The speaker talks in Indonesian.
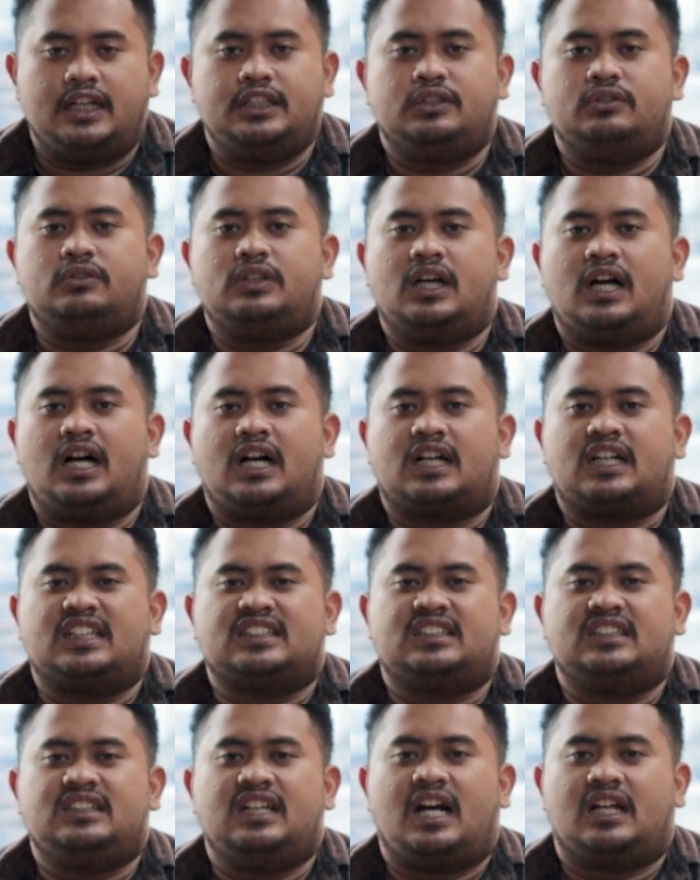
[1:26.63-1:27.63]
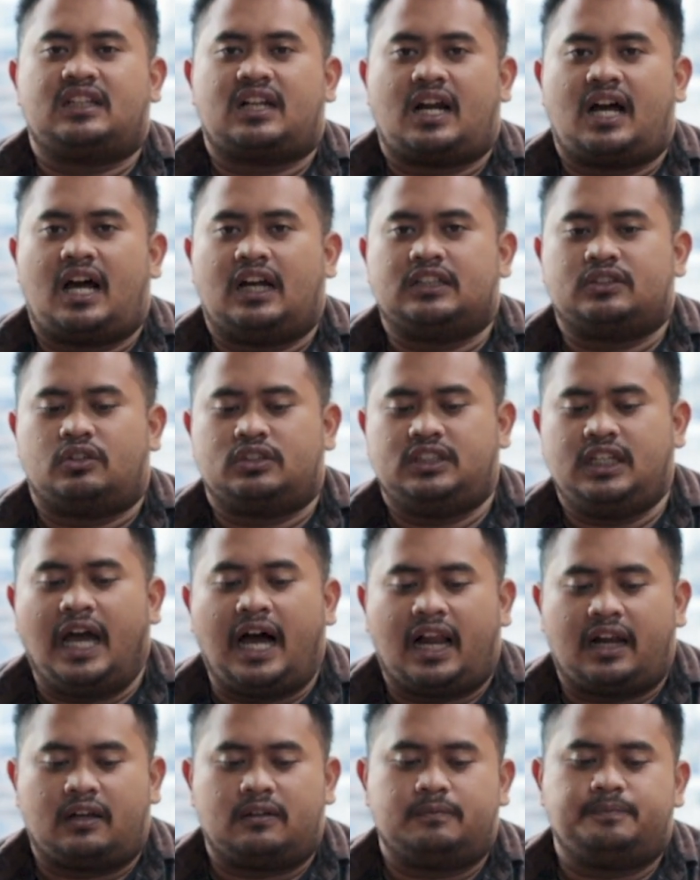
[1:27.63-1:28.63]
dan juga kesejahteraan
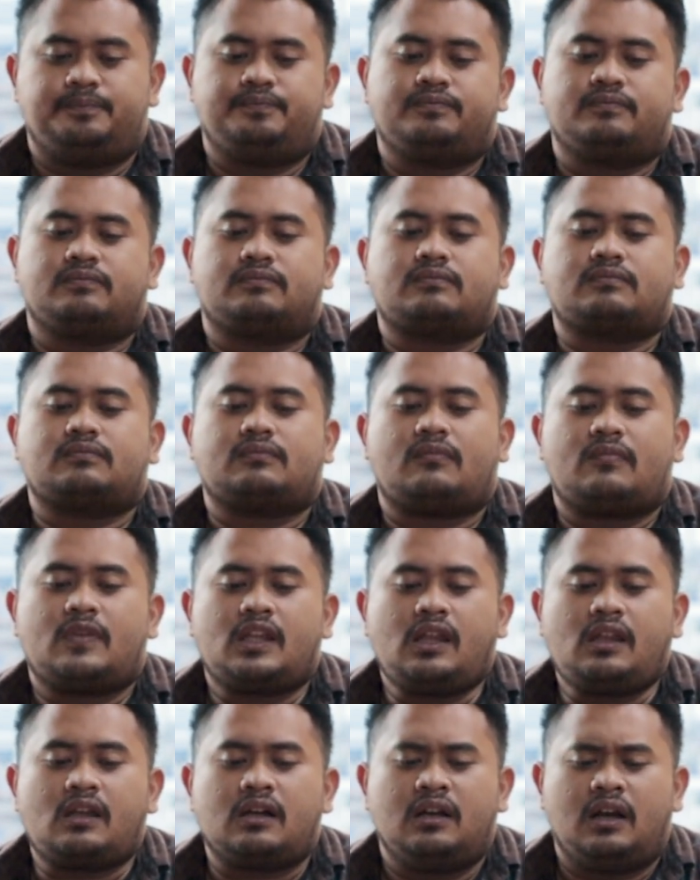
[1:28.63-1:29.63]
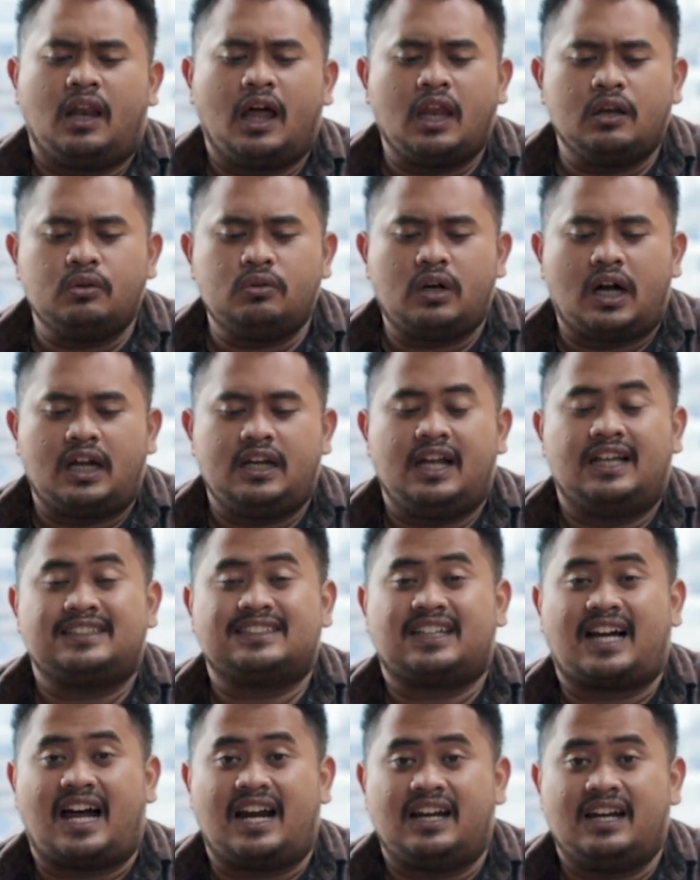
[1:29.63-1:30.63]
sosial. Lalu ada
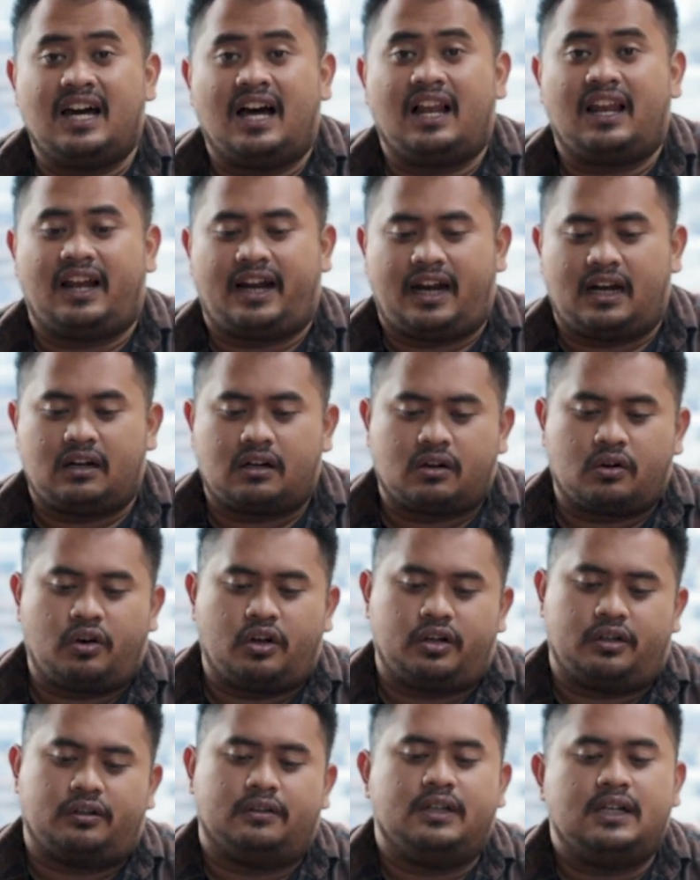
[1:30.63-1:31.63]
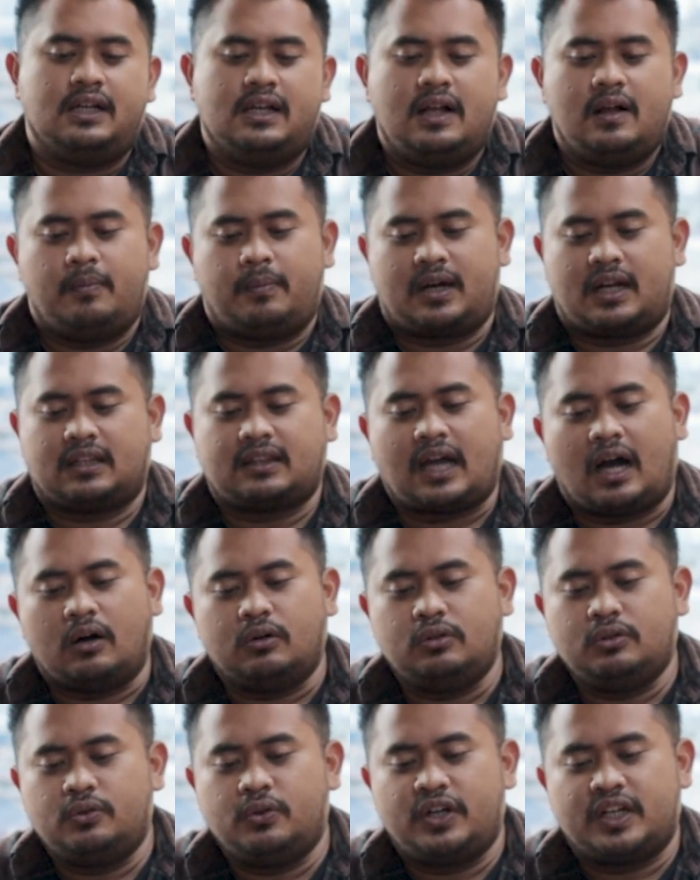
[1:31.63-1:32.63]
skandal Enron. Pada
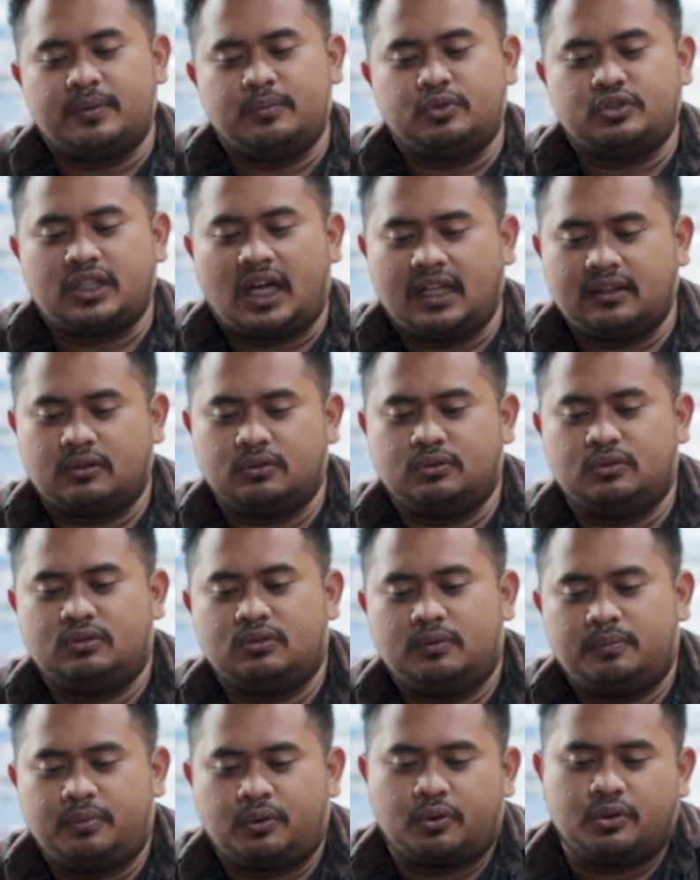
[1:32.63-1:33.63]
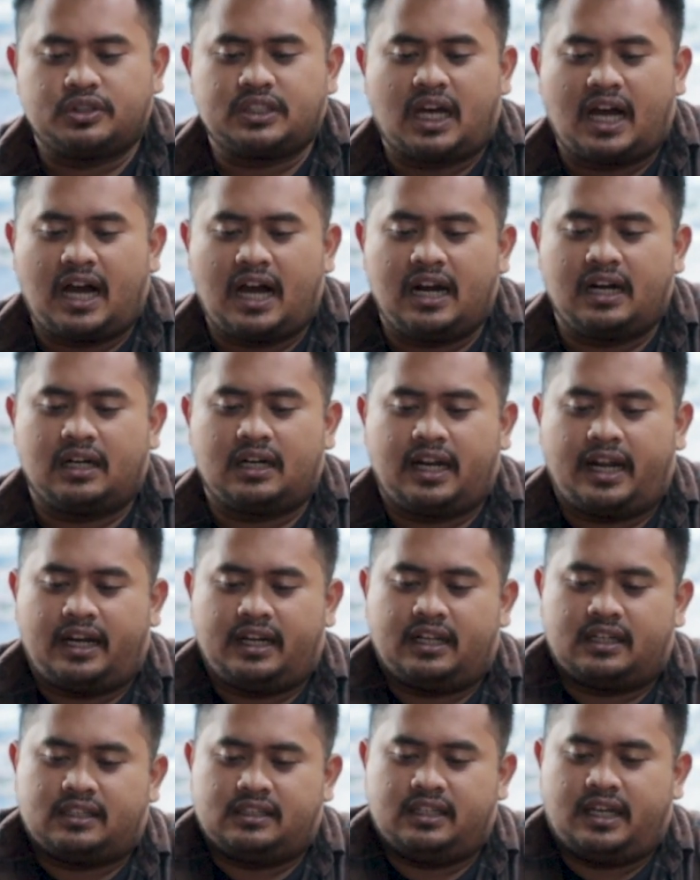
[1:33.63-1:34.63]
tahun 2001, perusahaan
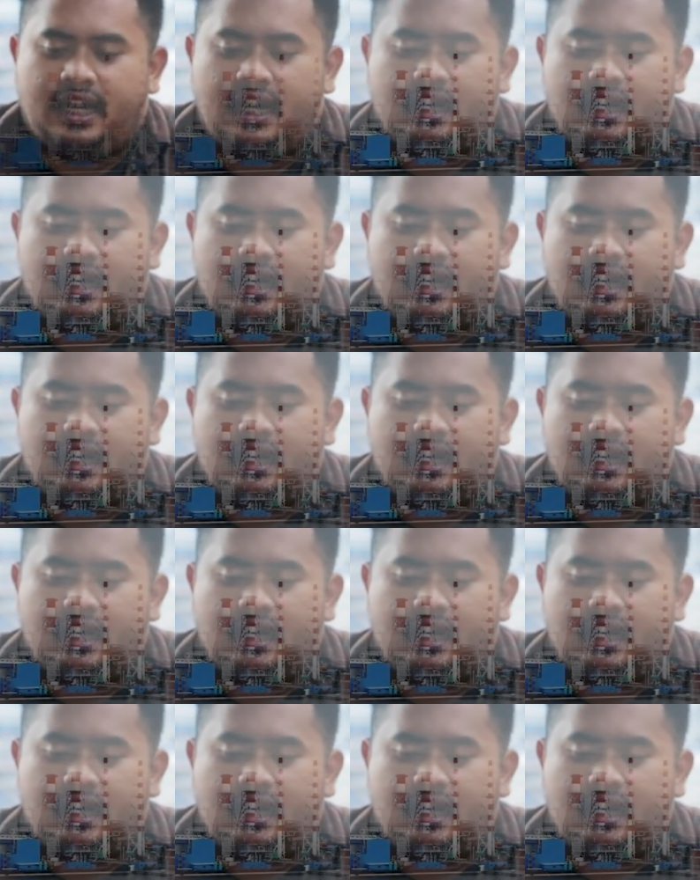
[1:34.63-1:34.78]
energi